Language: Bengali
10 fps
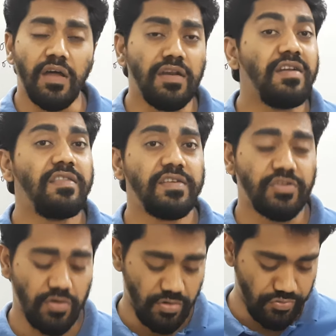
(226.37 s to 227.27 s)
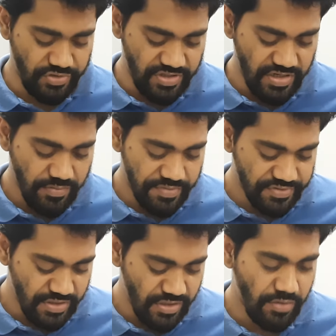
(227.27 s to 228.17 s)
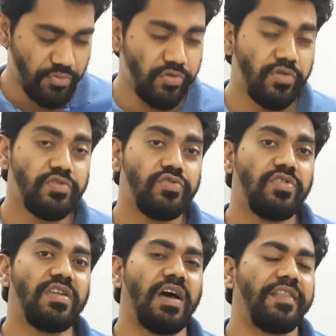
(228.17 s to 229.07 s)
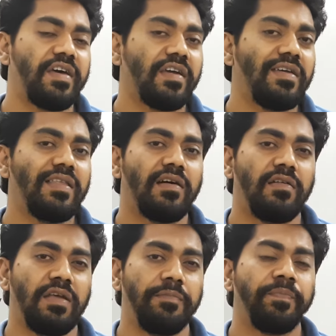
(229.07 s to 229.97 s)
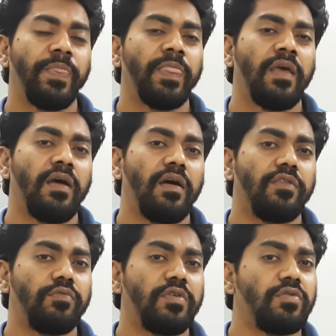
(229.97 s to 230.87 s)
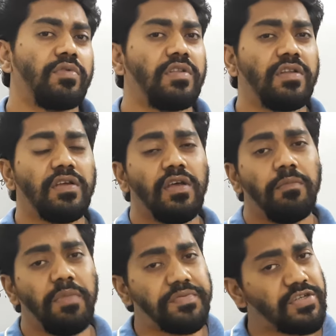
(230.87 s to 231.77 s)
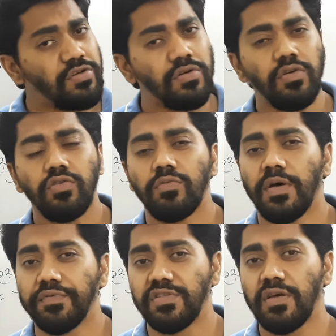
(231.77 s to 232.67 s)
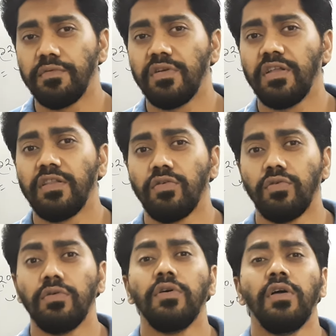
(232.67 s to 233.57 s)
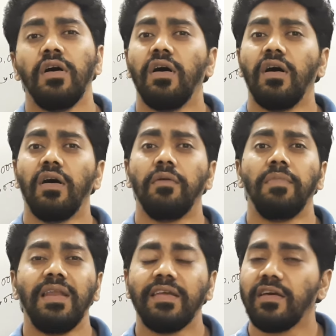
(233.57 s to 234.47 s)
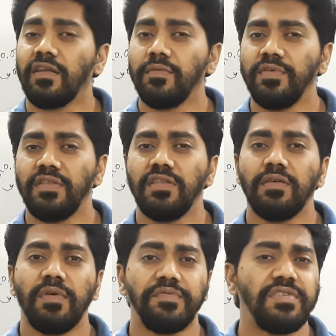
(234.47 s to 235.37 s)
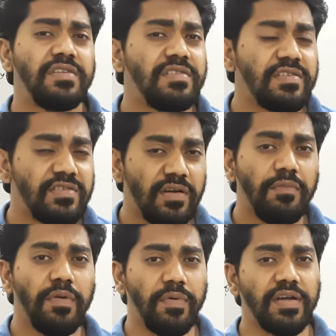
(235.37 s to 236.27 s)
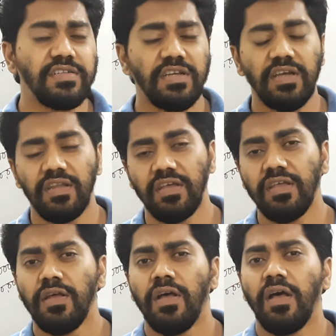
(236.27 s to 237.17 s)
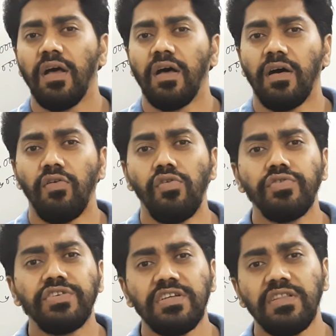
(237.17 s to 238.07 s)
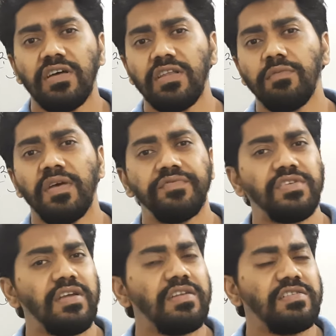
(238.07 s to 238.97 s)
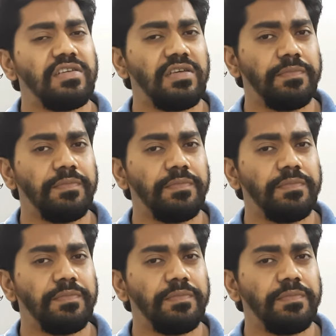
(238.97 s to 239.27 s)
নির্দেশ করে অংশীদারি ব্যবসায় নিবন্ধন যদি না থাকে তাহলে তোমরা তোমাদের ব্যবসা সংগঠন ও ব্যবস্থাপনাতেও মালিকানার ভিত্তিতে ব্যবসায়ের যে শ্রেণী বিভাগ সেখানে অংশীদারি ব্যবসায়ের যে